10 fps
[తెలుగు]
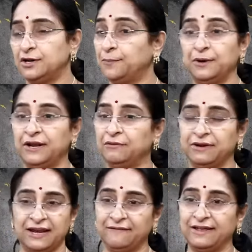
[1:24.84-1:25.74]
డబ్బులు లేవు
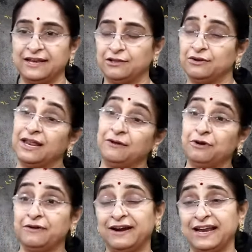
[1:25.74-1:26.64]
నిలవేం లేదు
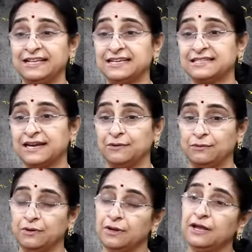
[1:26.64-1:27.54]
నిలబున్నవాడు ఏం
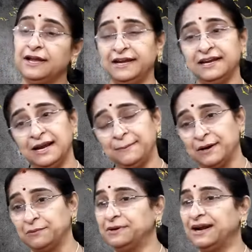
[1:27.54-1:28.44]
చేస్తాడు ఇంటికి వెళ్ళి
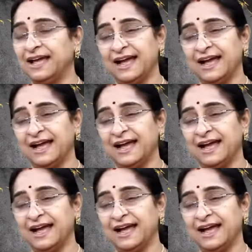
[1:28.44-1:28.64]
పడుకుంటాడు